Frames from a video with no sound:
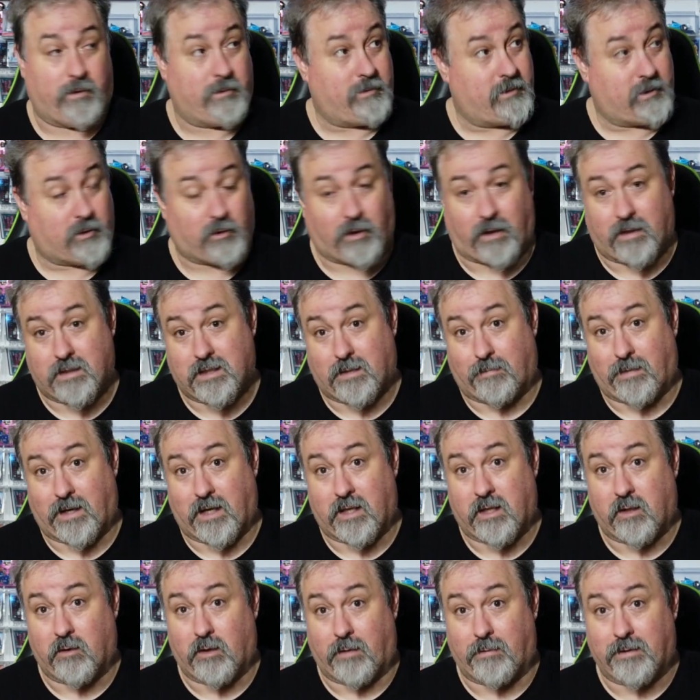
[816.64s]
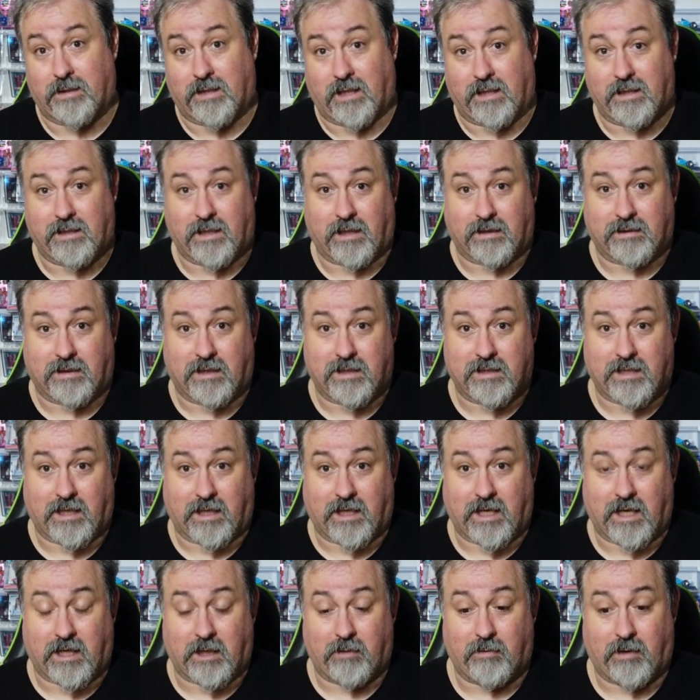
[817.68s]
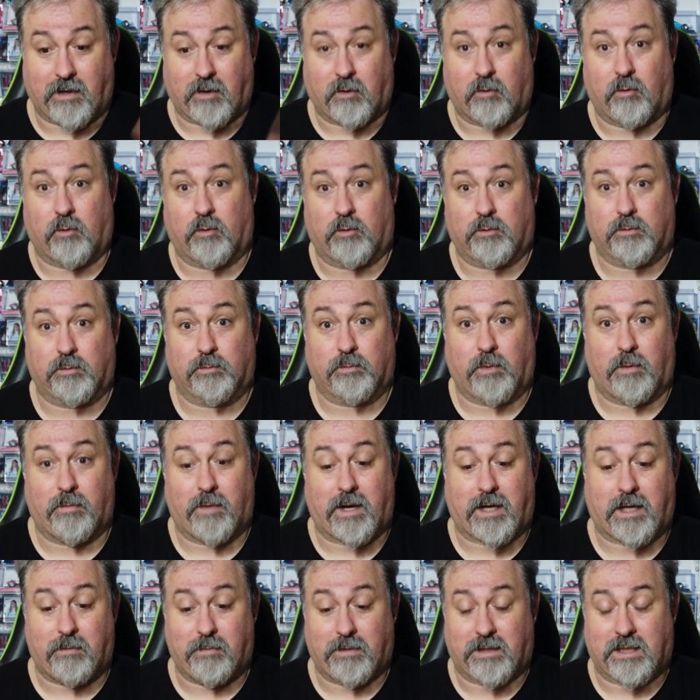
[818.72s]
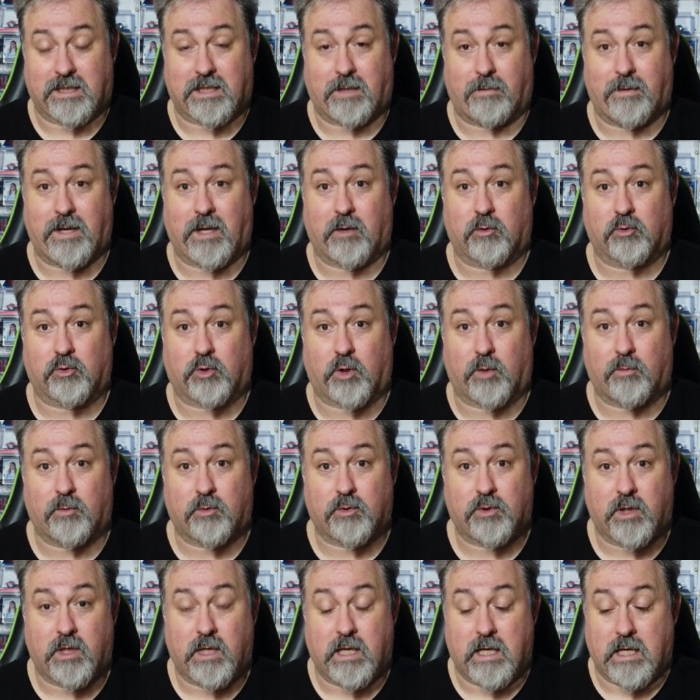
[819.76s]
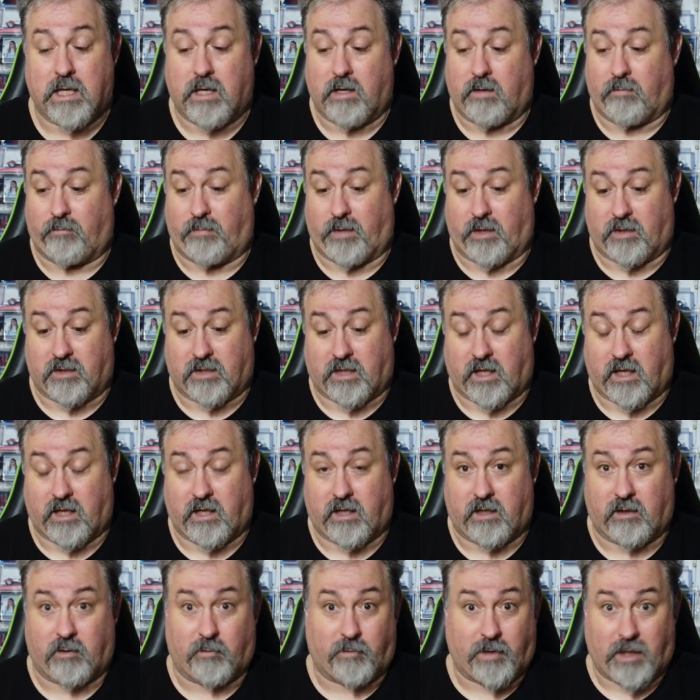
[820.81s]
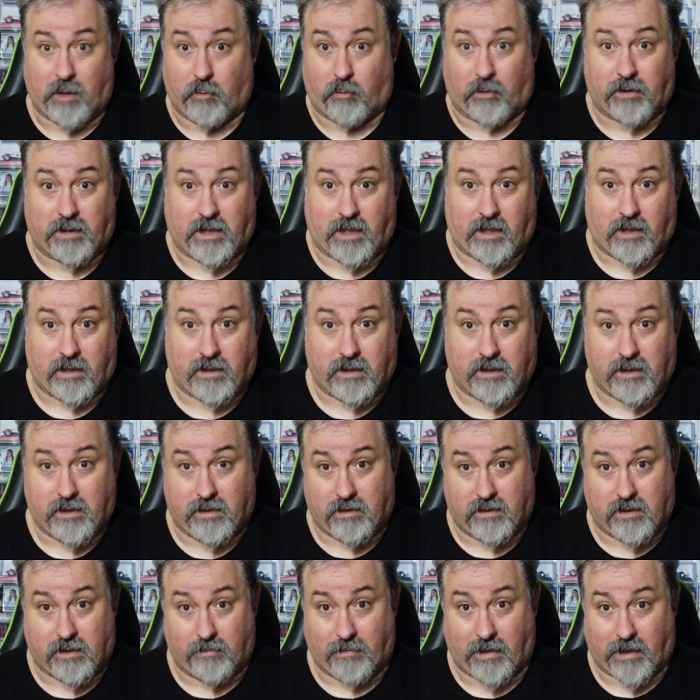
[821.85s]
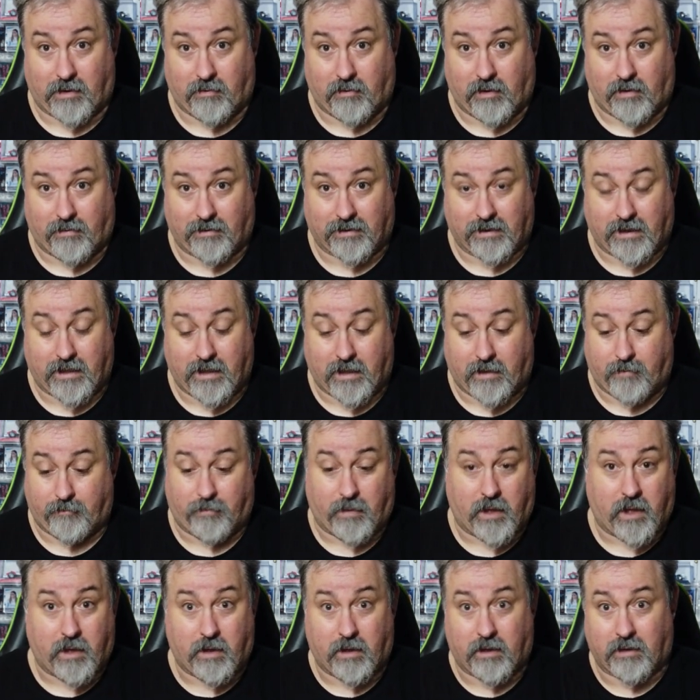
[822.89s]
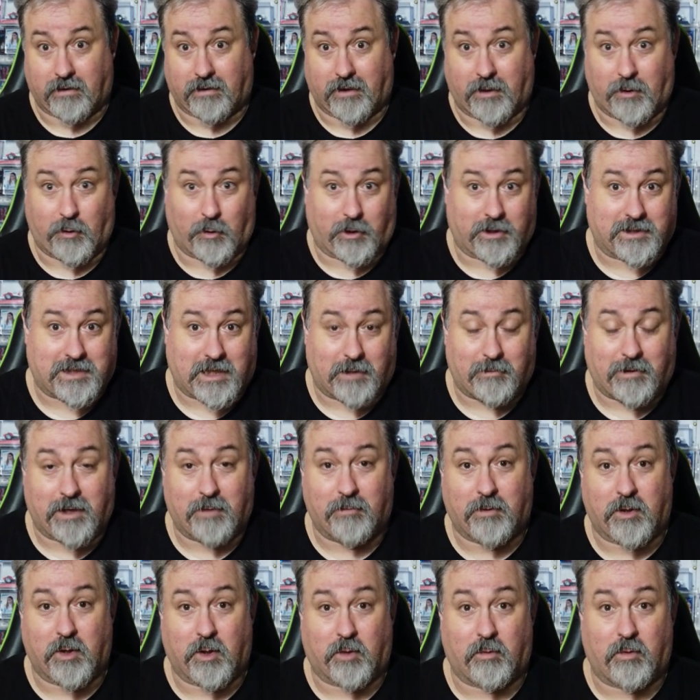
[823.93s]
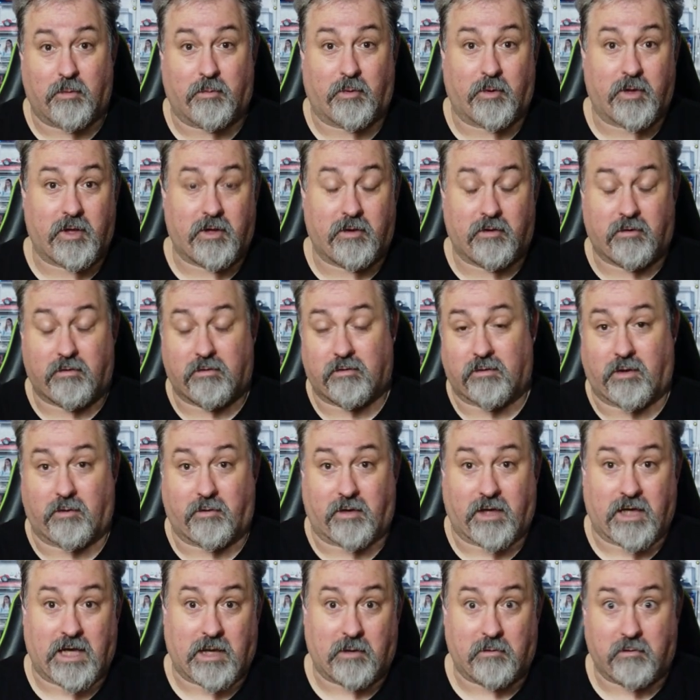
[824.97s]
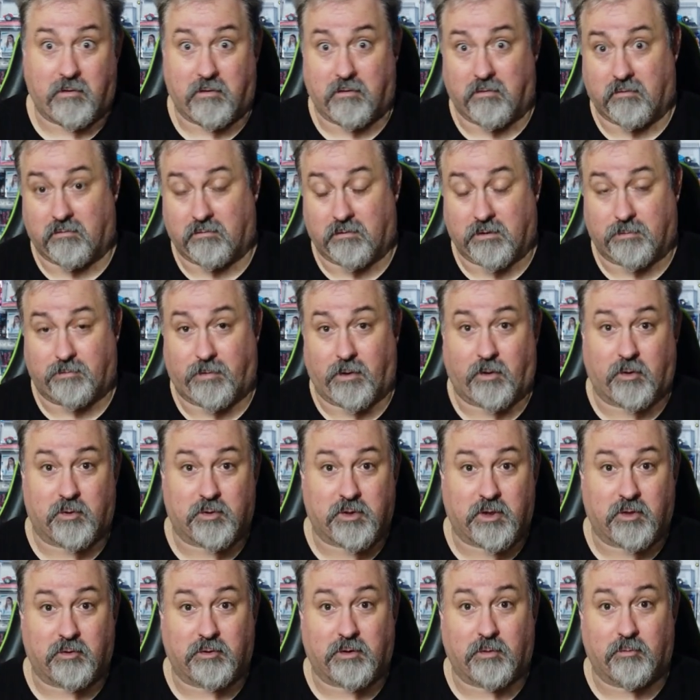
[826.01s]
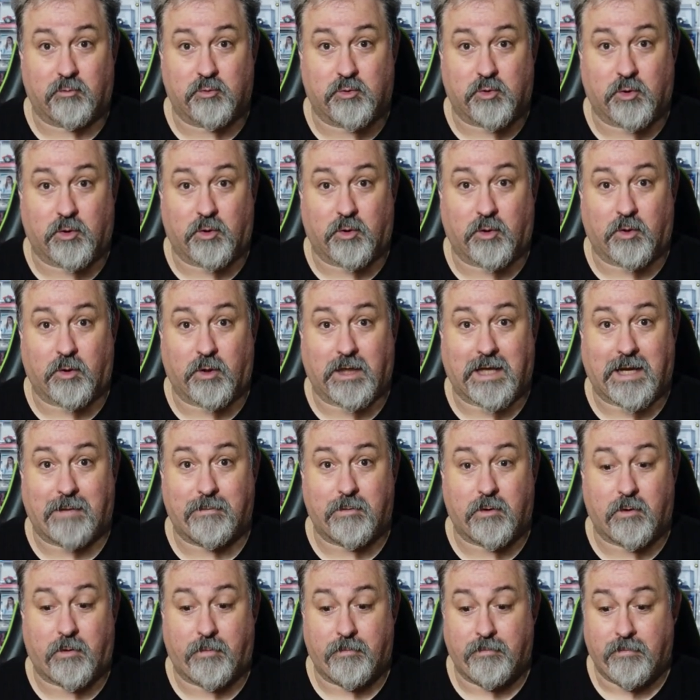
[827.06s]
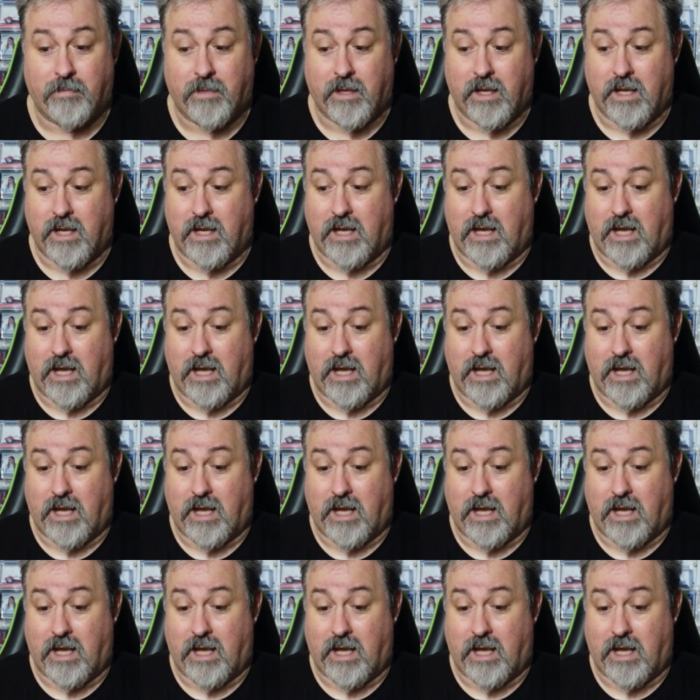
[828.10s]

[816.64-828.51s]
Habréis visto que ha desaparecido la ventanita que tenéis aquí arriba con mi imagen mientras abría los cromos pero es que no me he dado cuenta y se me ha acabado la batería. He tenido que salvar el vídeo como he podido, creo que el audio, pues, espero que no se note mucho el cambio.